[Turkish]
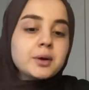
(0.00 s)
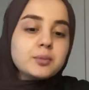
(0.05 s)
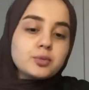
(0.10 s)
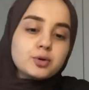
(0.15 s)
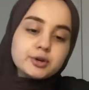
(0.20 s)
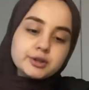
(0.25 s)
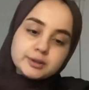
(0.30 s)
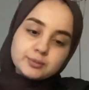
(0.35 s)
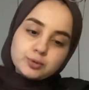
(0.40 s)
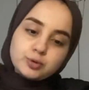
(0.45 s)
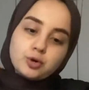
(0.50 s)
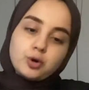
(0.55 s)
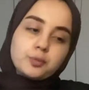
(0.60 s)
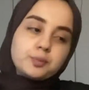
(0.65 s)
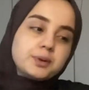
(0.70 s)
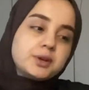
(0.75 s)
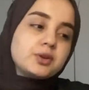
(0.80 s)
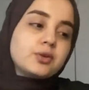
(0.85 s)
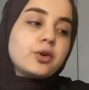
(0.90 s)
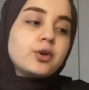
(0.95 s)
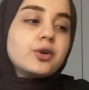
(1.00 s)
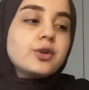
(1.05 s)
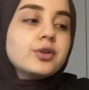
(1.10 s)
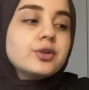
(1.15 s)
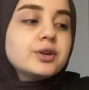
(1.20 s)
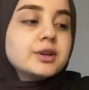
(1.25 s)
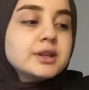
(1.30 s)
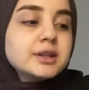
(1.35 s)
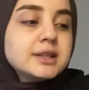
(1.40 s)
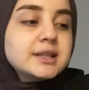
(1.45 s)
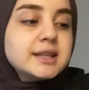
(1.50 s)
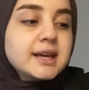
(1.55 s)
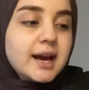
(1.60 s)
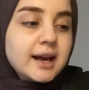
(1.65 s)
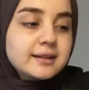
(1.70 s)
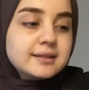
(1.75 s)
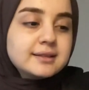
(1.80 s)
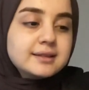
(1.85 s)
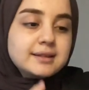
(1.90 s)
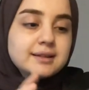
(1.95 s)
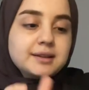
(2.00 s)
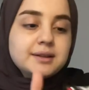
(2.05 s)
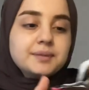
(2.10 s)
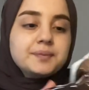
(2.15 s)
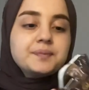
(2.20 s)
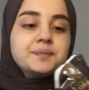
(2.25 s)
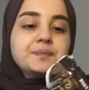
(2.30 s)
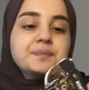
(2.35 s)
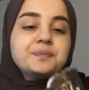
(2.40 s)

Bu arada bu Kopiko kendi.